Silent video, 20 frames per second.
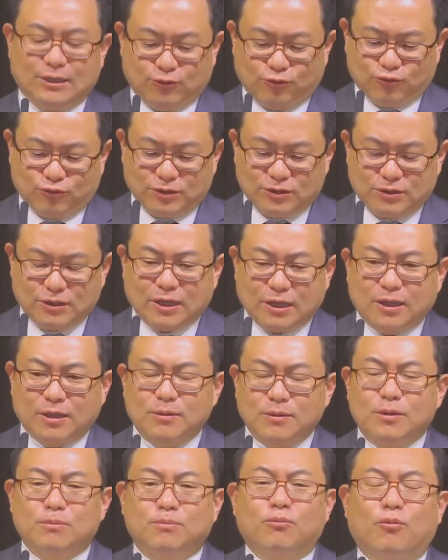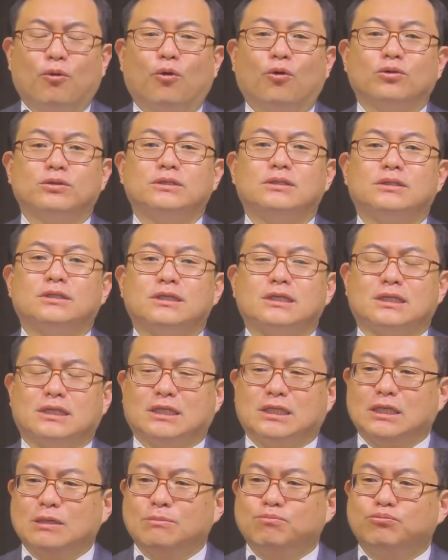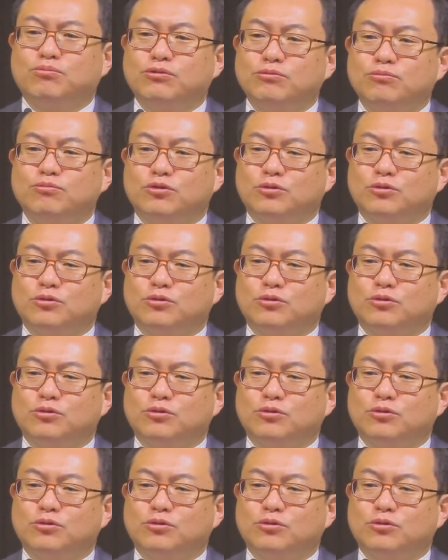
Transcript: 우리들의 모든 깊은